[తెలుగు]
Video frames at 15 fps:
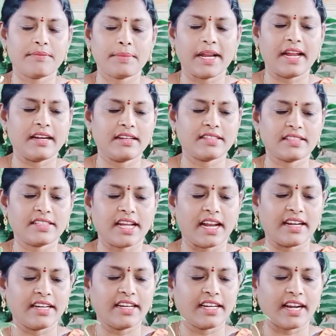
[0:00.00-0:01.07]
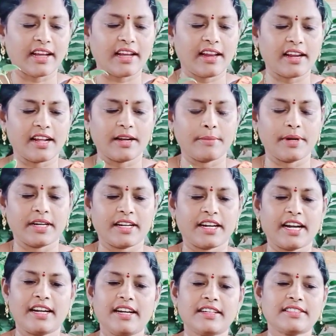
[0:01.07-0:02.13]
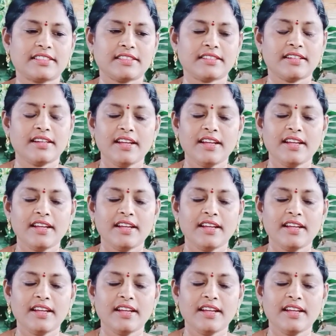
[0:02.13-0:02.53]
ప్లాంట్స్ ఇంకా అన్ని రకాలుగా అనమాట రన్నర్స్